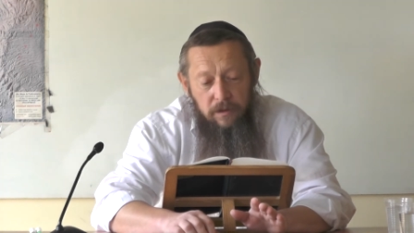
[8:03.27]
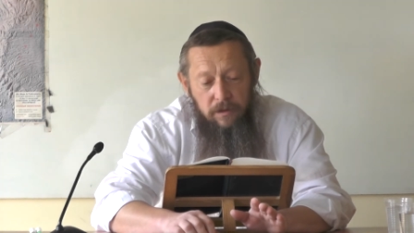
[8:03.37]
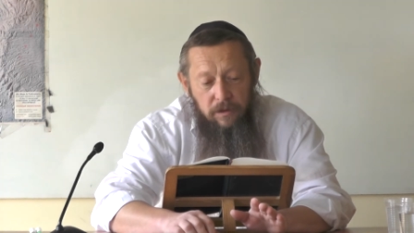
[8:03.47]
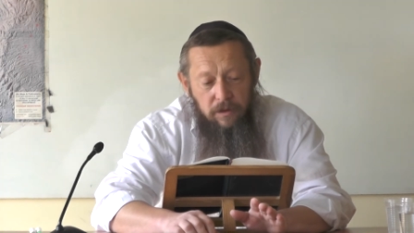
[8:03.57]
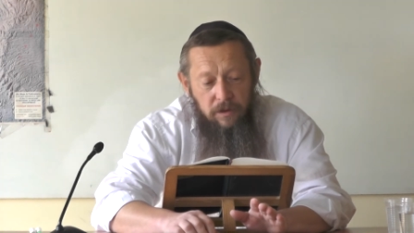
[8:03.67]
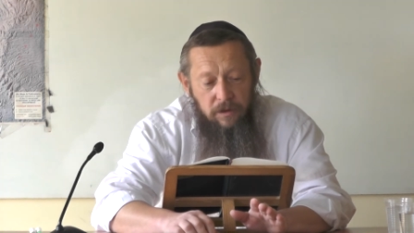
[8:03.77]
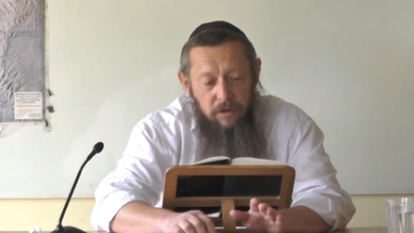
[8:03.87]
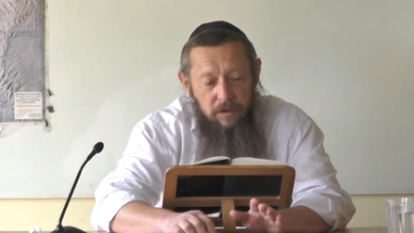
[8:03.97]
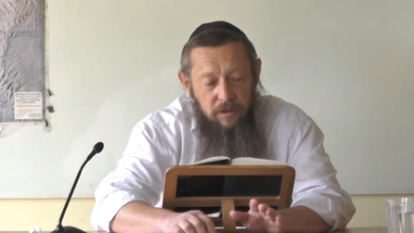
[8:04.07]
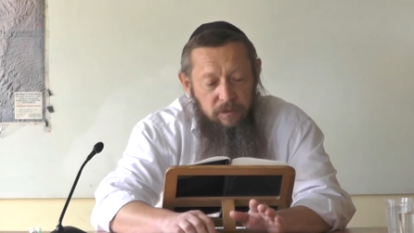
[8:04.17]

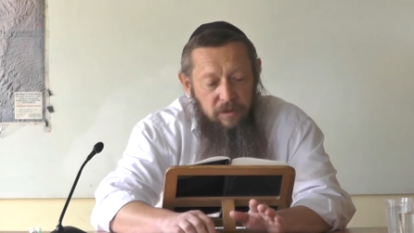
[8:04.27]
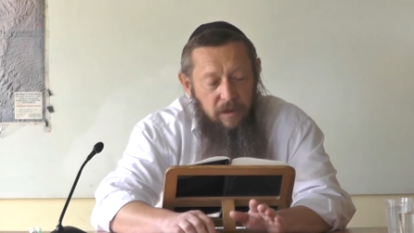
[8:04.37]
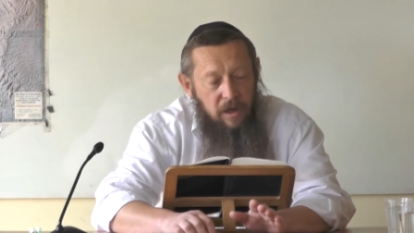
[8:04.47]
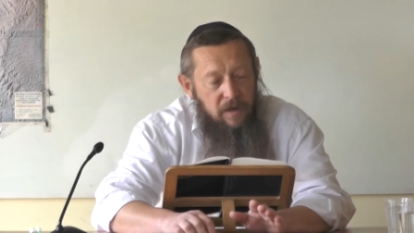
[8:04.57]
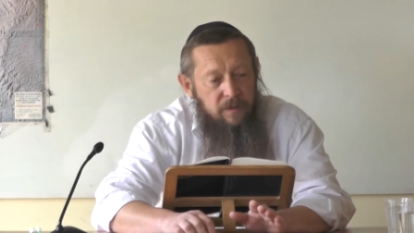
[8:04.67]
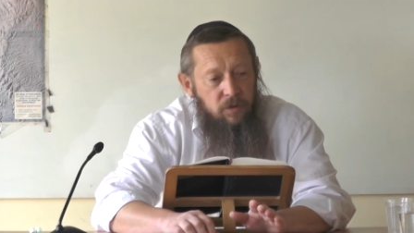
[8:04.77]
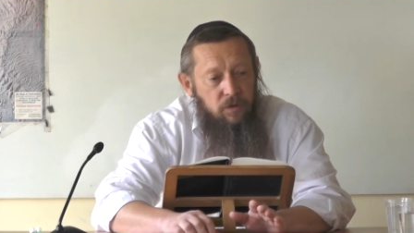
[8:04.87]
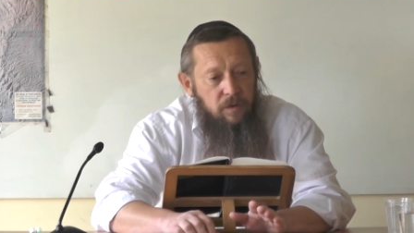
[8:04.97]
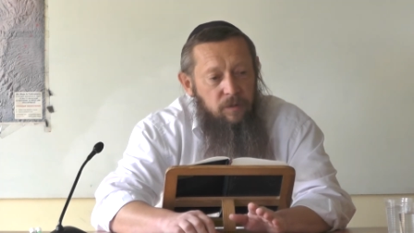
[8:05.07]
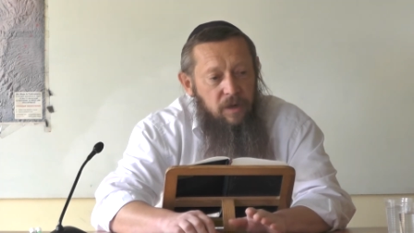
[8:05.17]
И на левый,
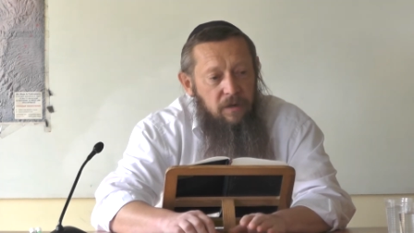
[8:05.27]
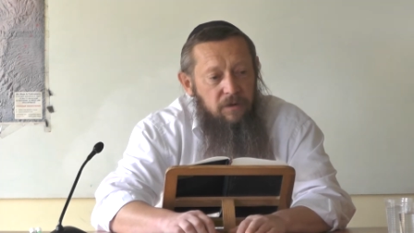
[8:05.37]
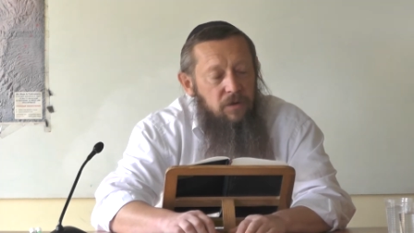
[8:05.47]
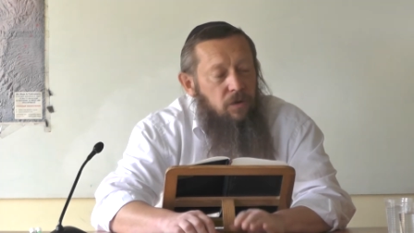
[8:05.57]
потом на правый.